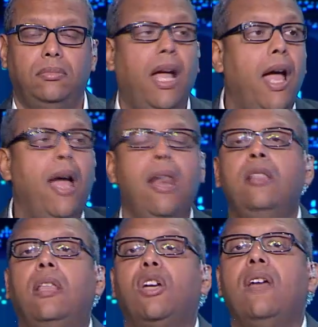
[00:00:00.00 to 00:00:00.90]
ده اللي
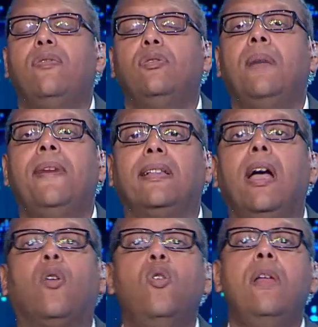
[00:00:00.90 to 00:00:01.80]
انت شايفه قدامك
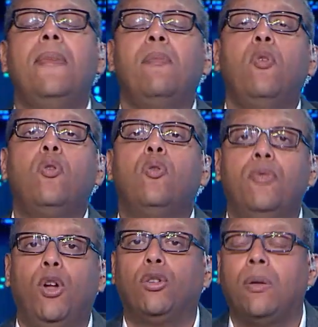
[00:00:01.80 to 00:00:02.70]
ده كل ما يملكه
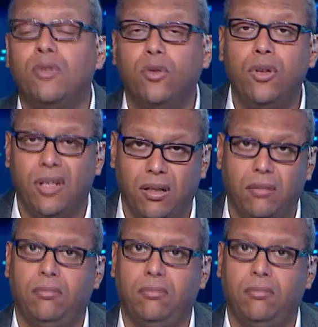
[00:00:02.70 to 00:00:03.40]
من حطام الدنيا